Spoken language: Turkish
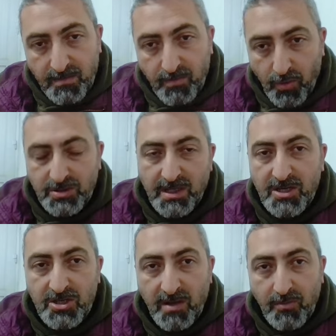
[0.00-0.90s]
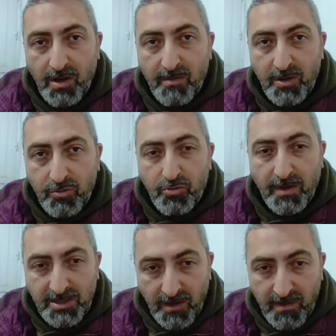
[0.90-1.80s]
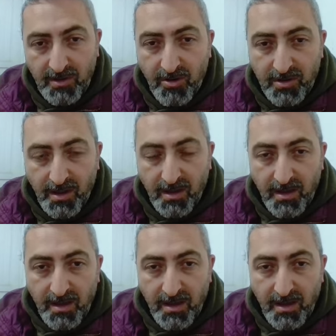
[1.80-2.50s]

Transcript: borsada işlem görebilir duruma çevriliyor ya.